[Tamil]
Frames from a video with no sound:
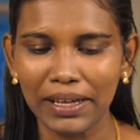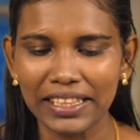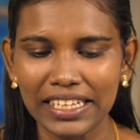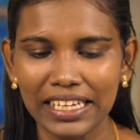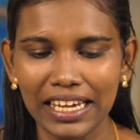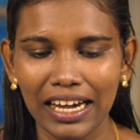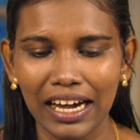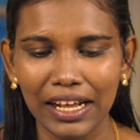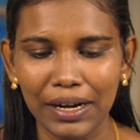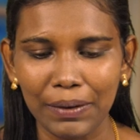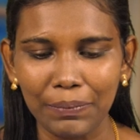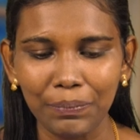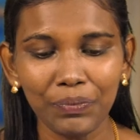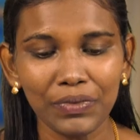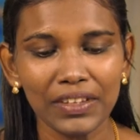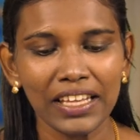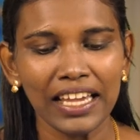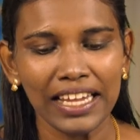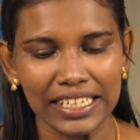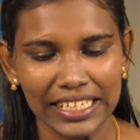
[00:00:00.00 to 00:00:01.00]
அதிகாரம்
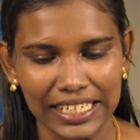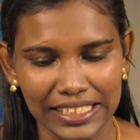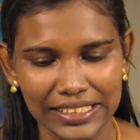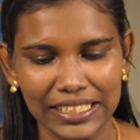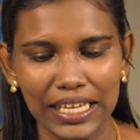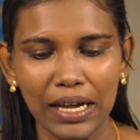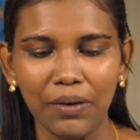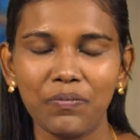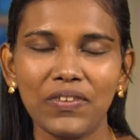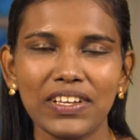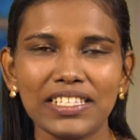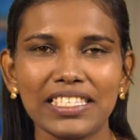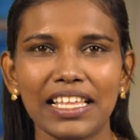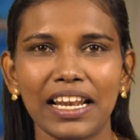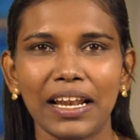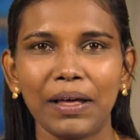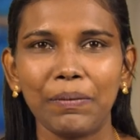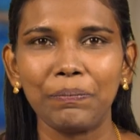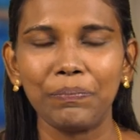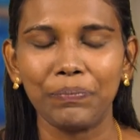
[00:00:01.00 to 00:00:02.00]
எட்டாம்
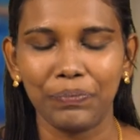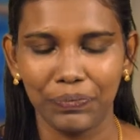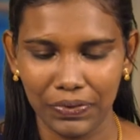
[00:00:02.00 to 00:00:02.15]
வசனம்